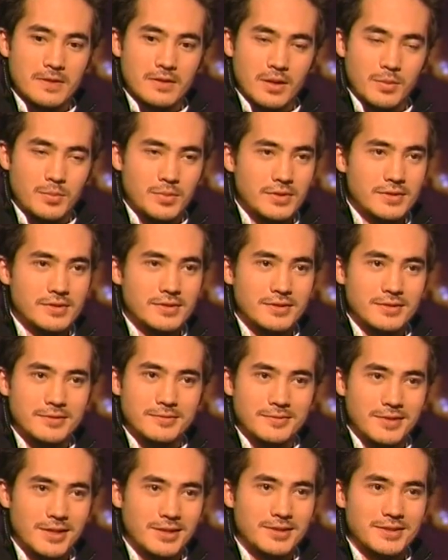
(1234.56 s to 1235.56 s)
амбиции,
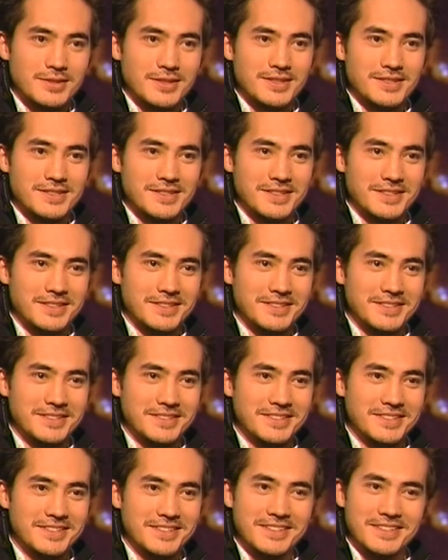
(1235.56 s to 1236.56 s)
как ты сказала,
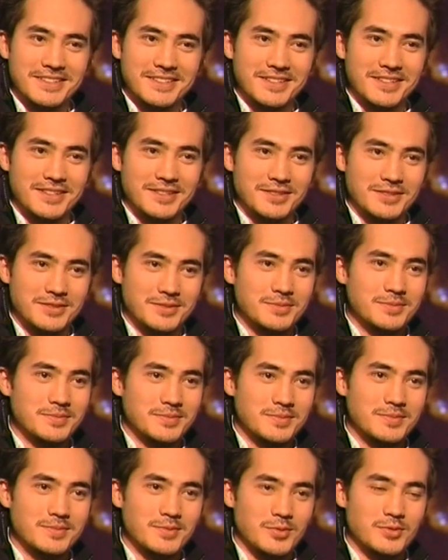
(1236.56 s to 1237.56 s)
они
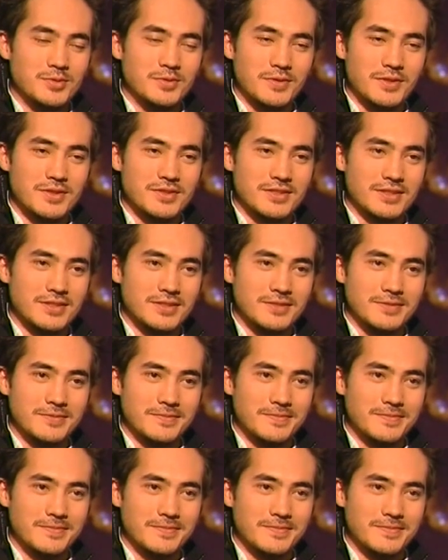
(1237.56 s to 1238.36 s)
очень важны.